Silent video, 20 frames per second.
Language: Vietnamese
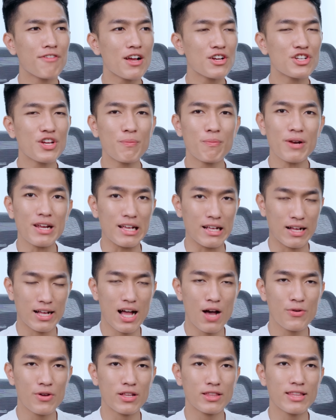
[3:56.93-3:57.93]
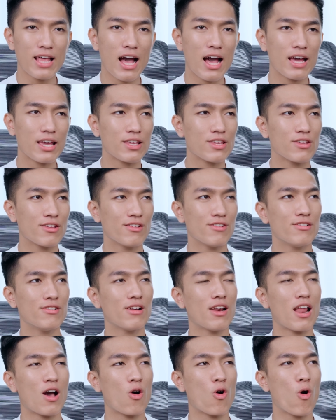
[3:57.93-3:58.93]
flagship đỉnh cao hiện tại như
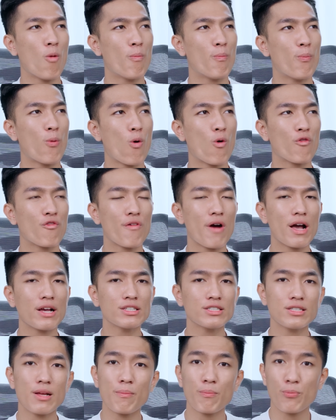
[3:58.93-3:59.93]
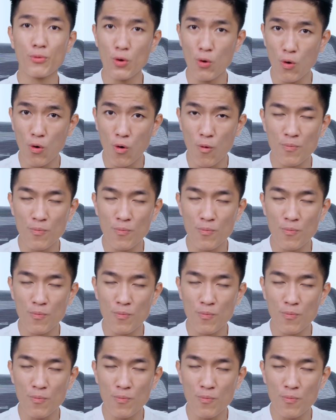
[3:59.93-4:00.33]
là Oppo Find X5 Pro,